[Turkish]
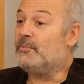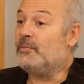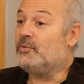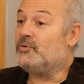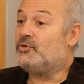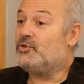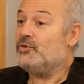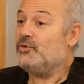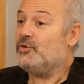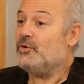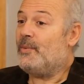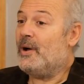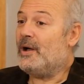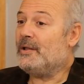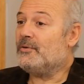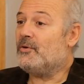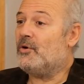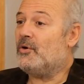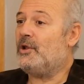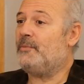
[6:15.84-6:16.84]
Çünkü
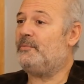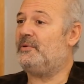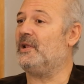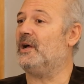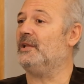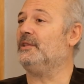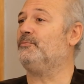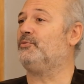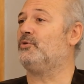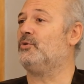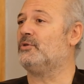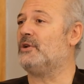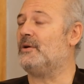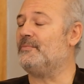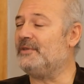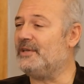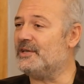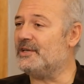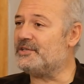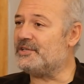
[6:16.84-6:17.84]
ben öyle planlı
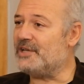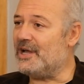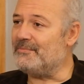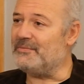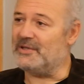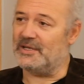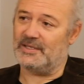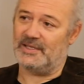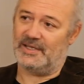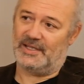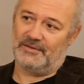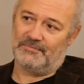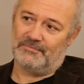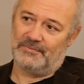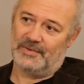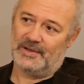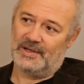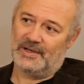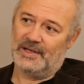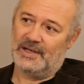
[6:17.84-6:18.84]
programlı yaşayan biri değilim.
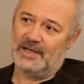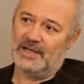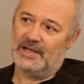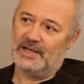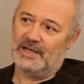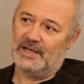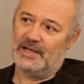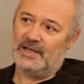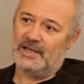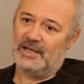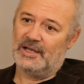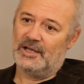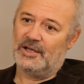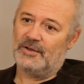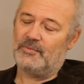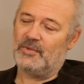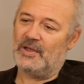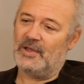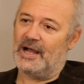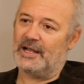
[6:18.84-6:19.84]

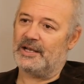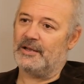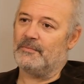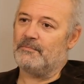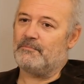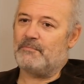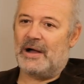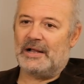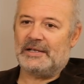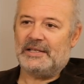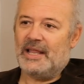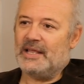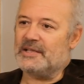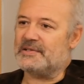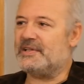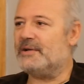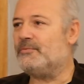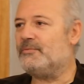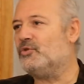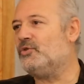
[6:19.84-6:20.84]
Yani ben
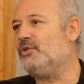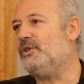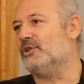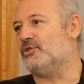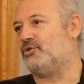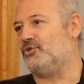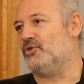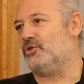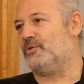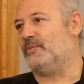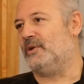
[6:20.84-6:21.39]
neysem onu yaşıyorum